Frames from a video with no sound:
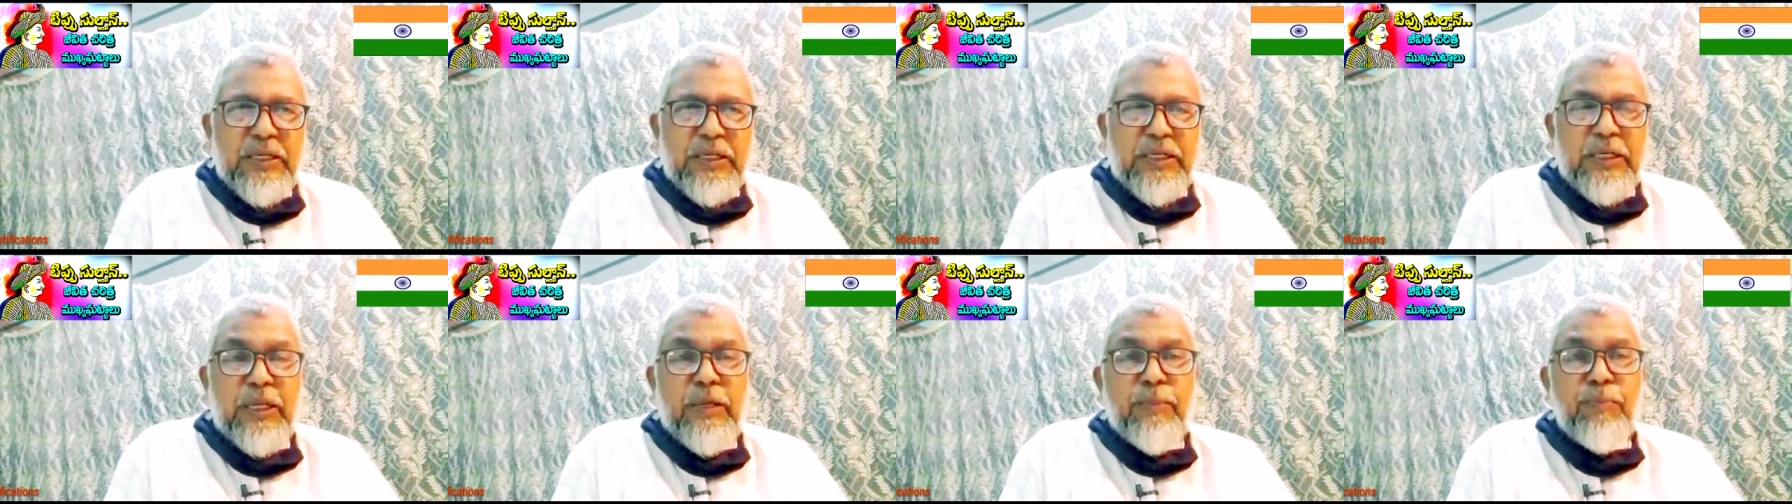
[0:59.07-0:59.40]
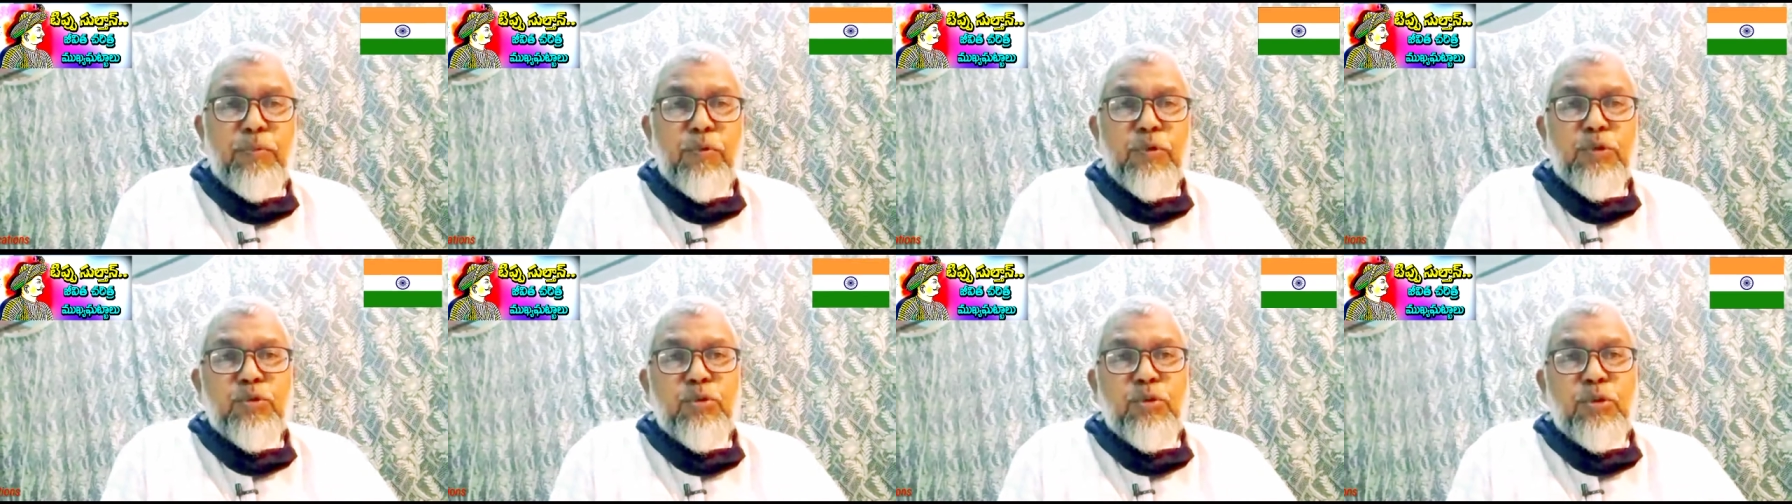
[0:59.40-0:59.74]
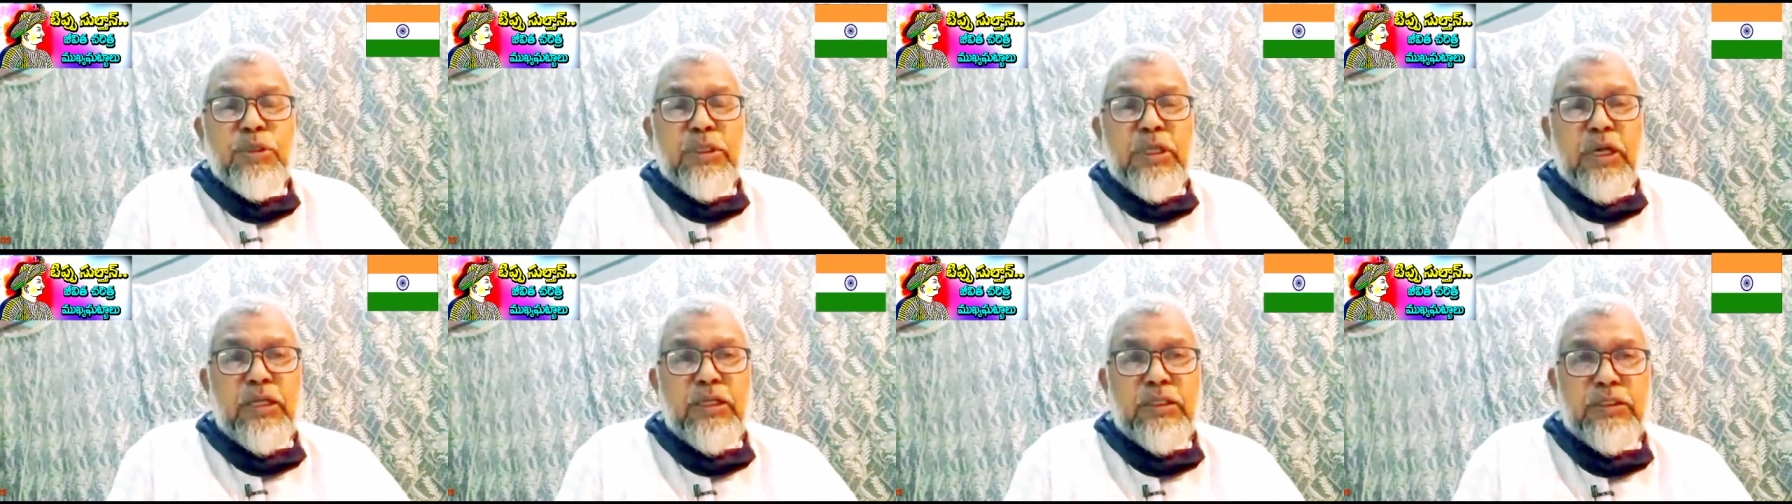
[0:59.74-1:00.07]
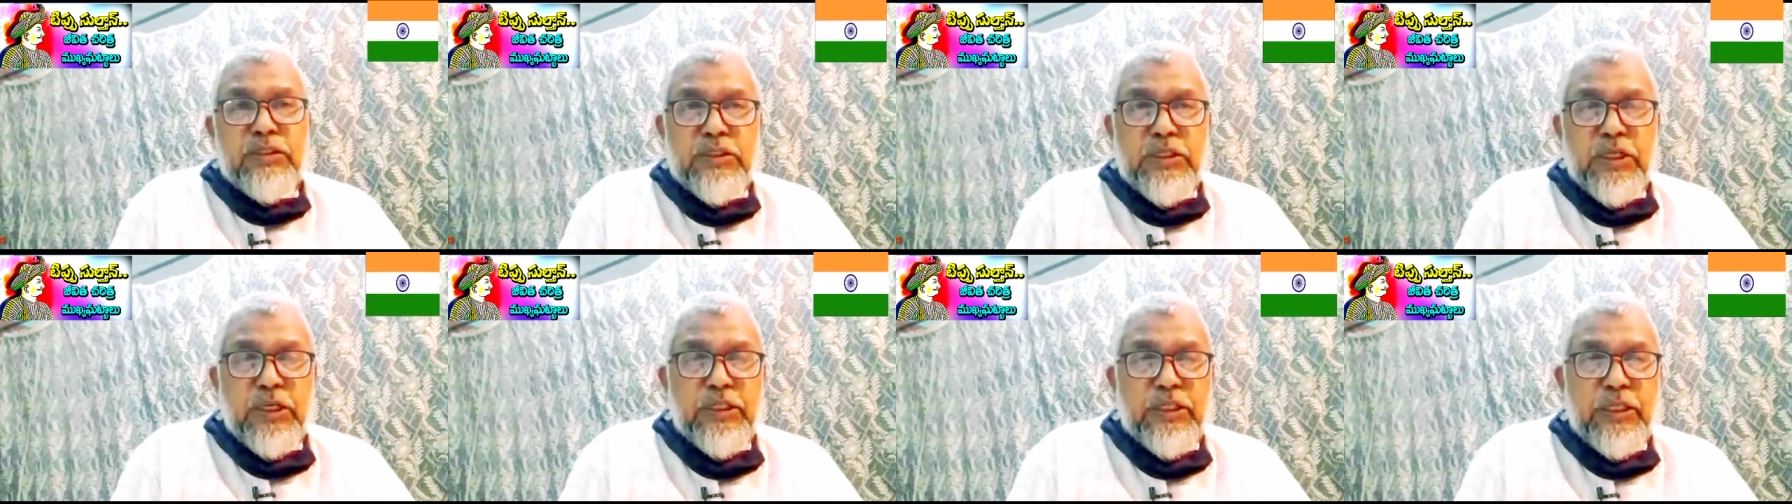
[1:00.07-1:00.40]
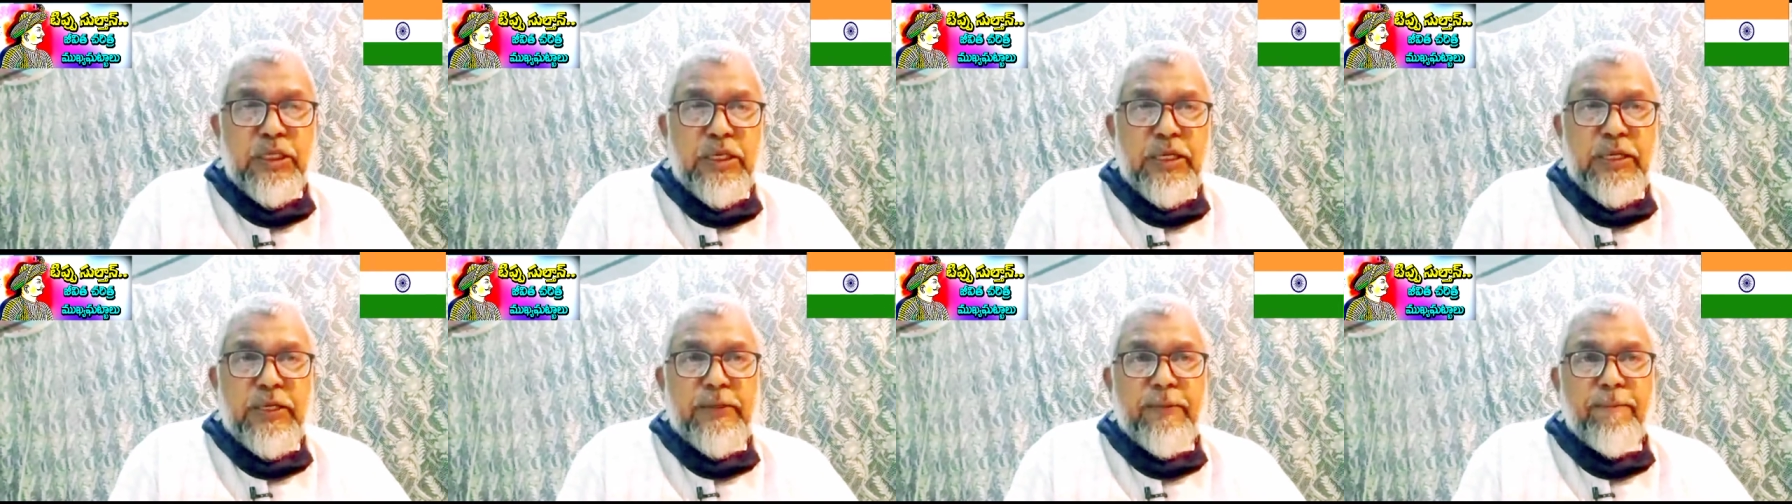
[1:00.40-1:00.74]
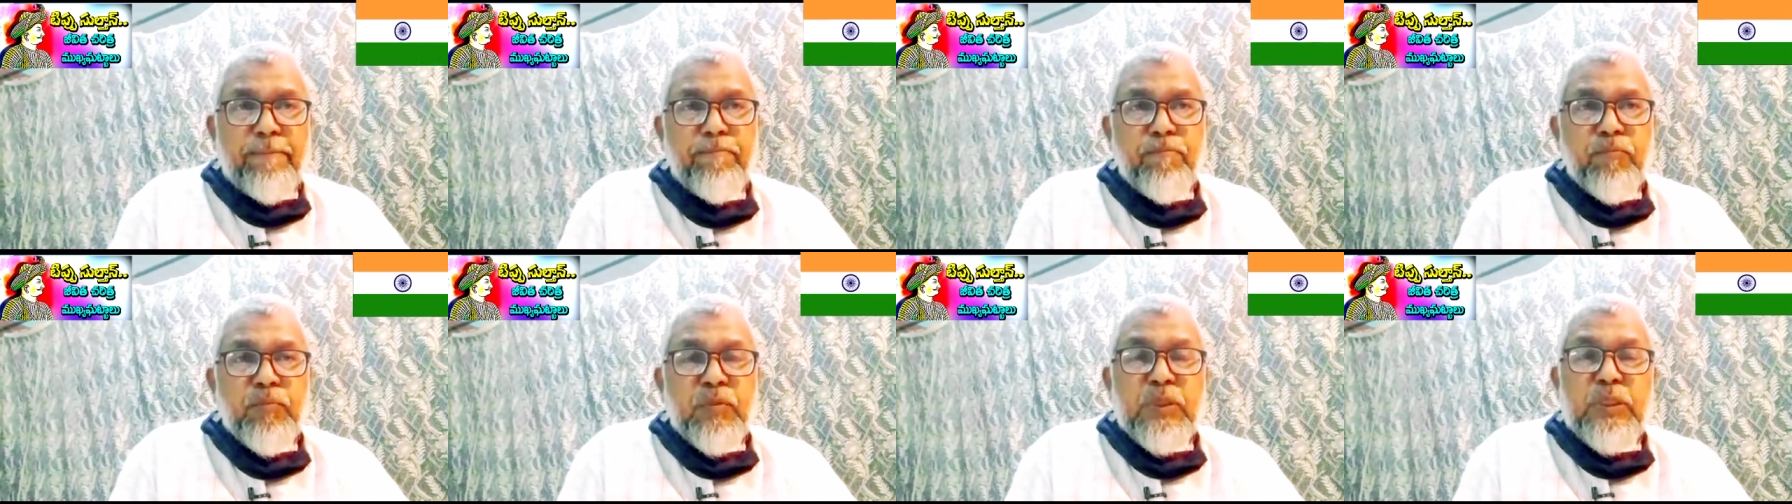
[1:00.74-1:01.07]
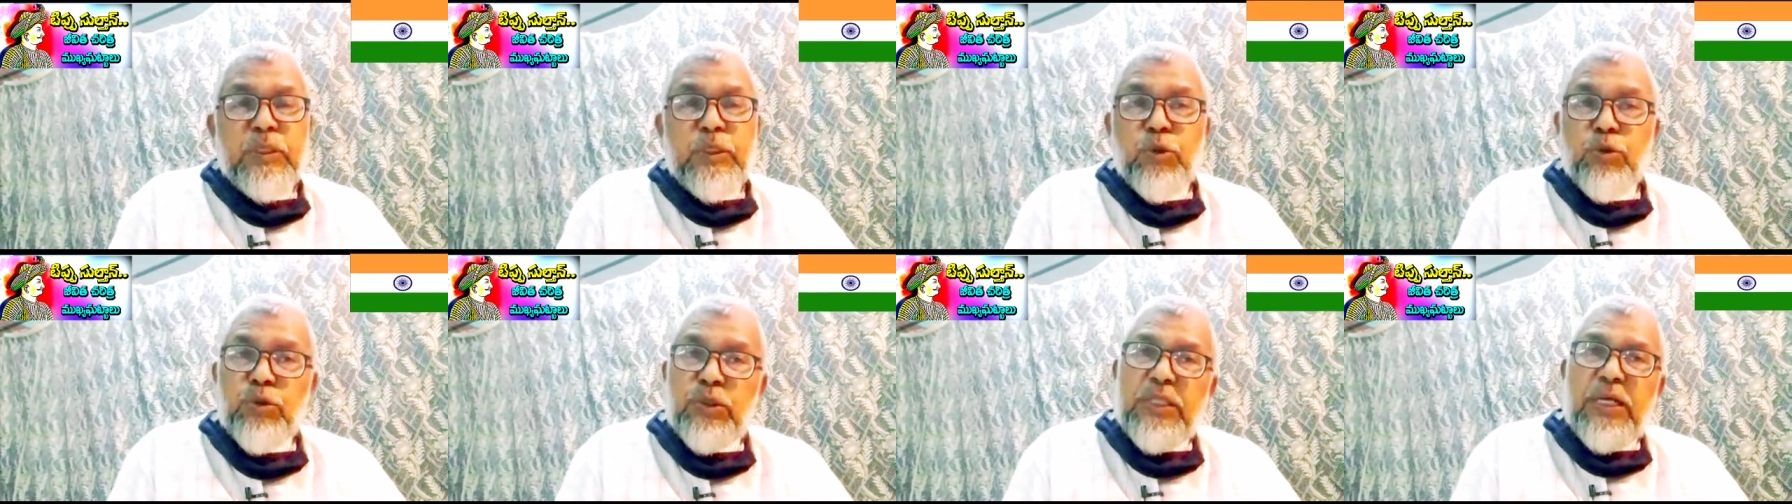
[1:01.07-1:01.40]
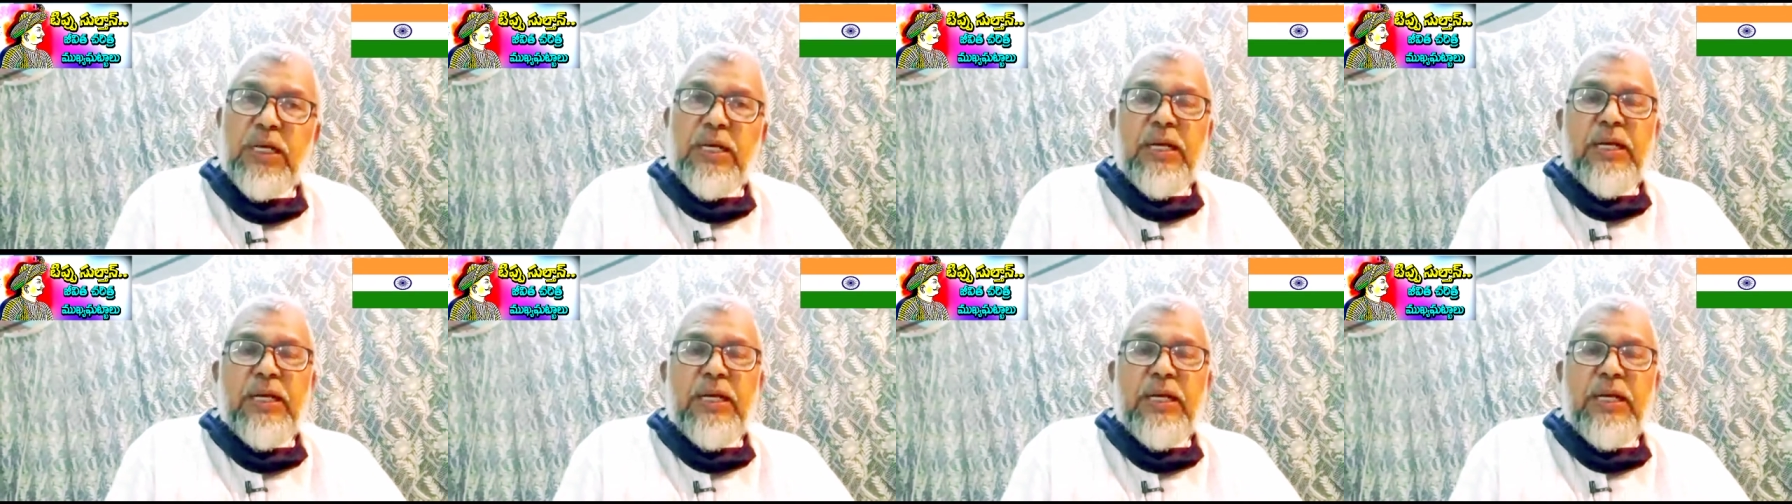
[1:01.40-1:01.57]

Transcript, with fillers: టీపు సుల్తాన్ చేతికి యుద్ధ